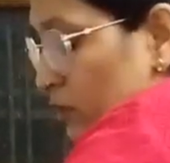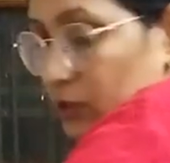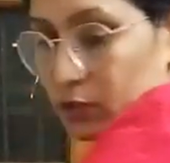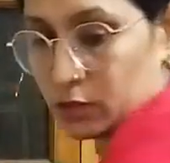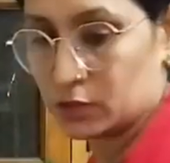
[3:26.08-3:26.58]
में
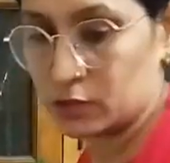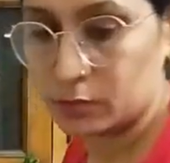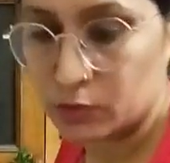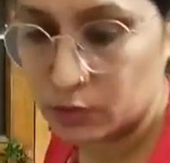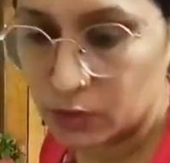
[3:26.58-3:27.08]
बटर
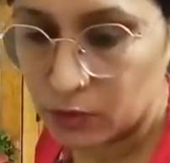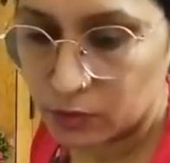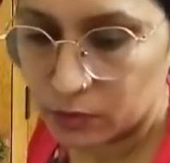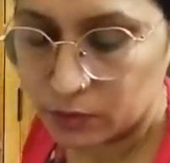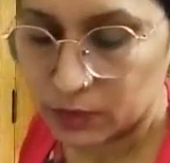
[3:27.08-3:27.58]
बनाती हूँ
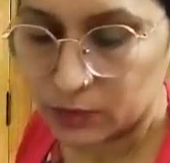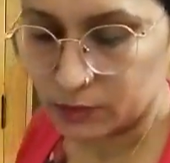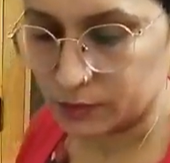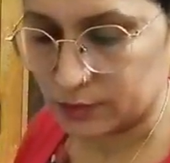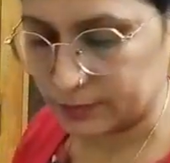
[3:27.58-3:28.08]
तो
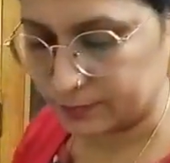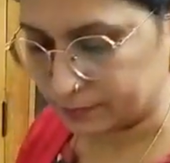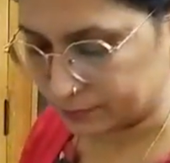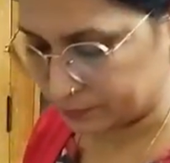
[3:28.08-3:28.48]
बटर ना पहले